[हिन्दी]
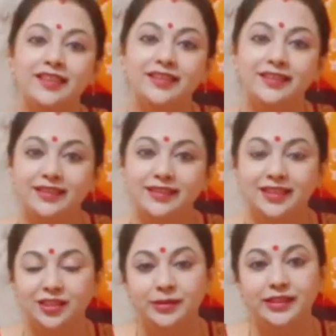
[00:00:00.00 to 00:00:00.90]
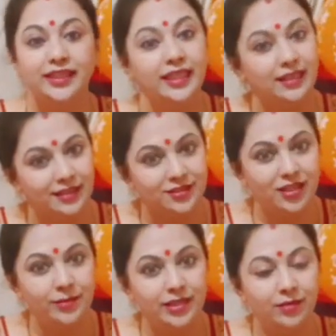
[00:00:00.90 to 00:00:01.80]
कनेक्टेड रिजल्ट भी देंगे
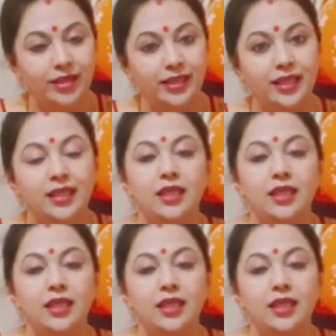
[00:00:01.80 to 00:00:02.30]
खर्चा भी करवाएंगे